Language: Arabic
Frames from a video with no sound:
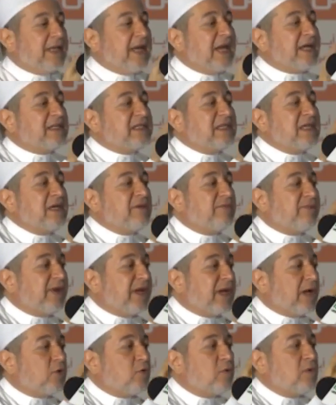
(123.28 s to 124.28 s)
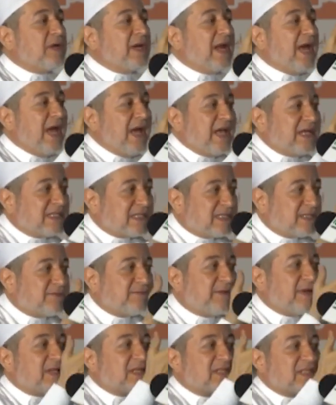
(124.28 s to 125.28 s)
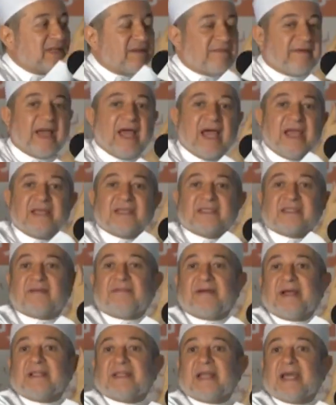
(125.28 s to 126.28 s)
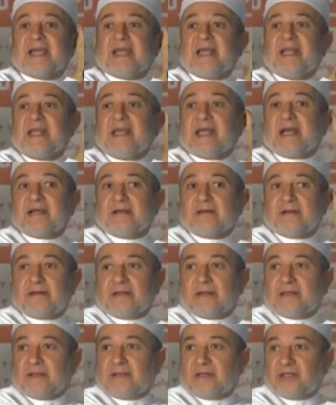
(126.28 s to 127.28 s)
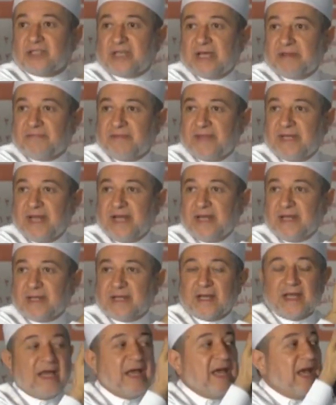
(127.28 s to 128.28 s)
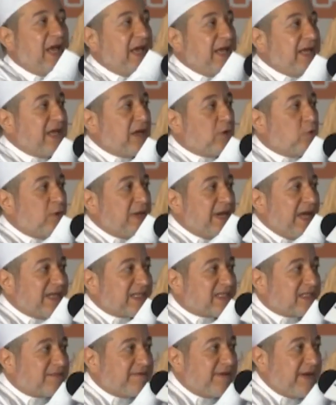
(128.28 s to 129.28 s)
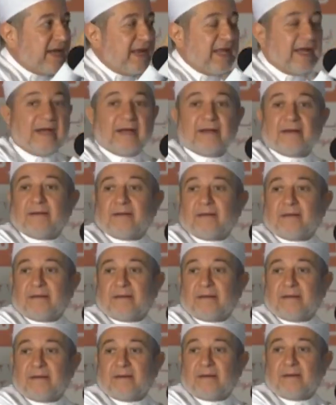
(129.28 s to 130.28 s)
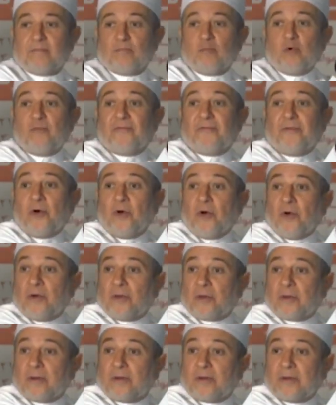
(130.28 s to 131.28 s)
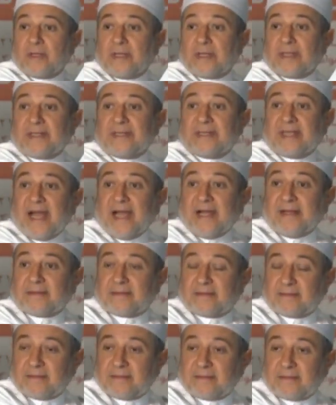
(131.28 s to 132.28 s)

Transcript: يأتي فيكون أسفل الصفحة هي الصفحة الداخلية شايفينها يكون أسفلها مو فوق تحت